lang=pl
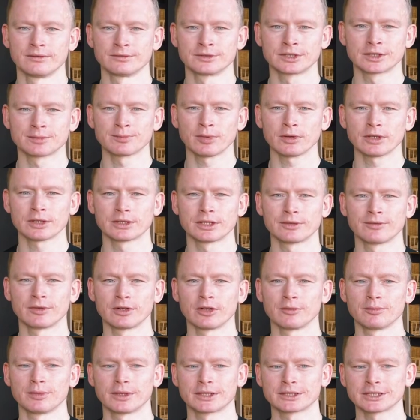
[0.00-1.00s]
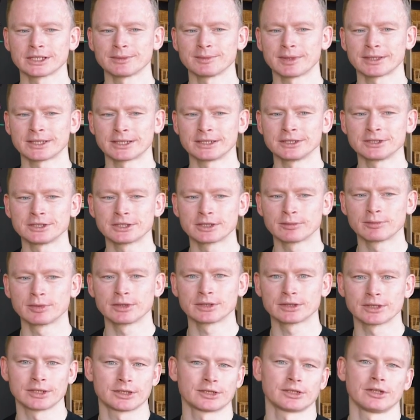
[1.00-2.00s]
W zespole deweloperskim analityk
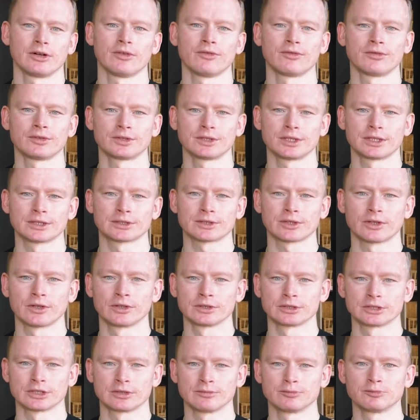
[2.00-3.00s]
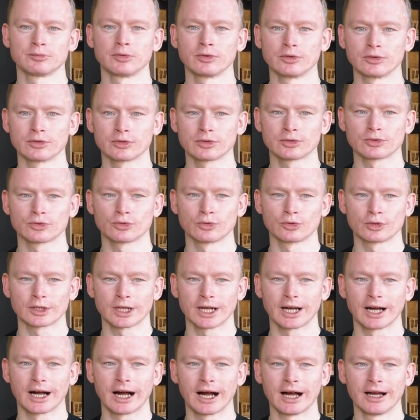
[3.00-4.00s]
biznesowy jest osobą,
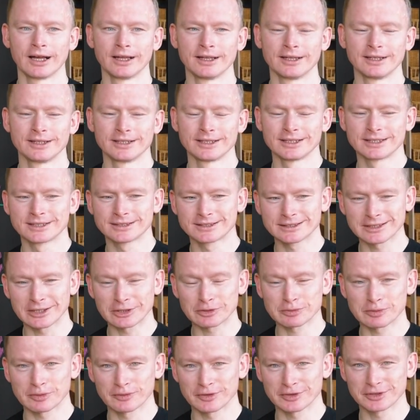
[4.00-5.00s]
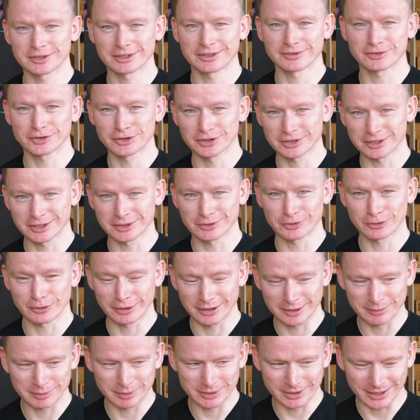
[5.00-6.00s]
która zna odpowiedzi na wszystkie
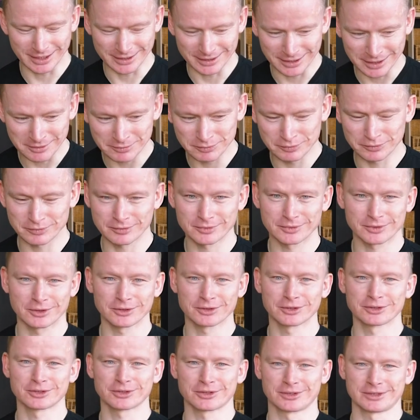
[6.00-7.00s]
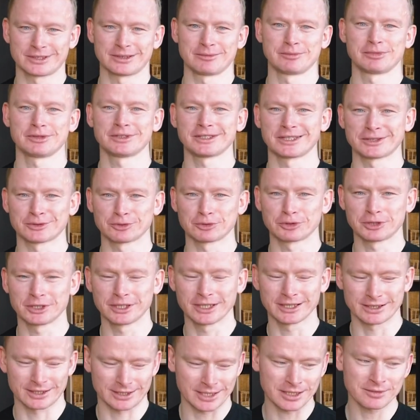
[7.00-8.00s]
trudne pytania dotyczące biznesu
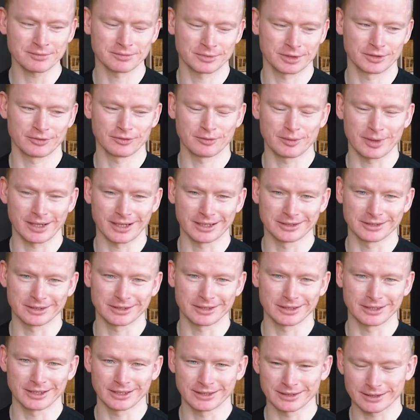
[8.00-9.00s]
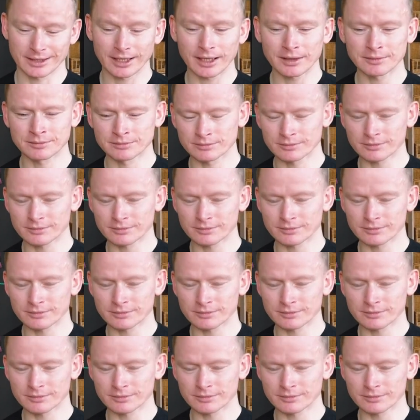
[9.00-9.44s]
klienta i wymagań klienta.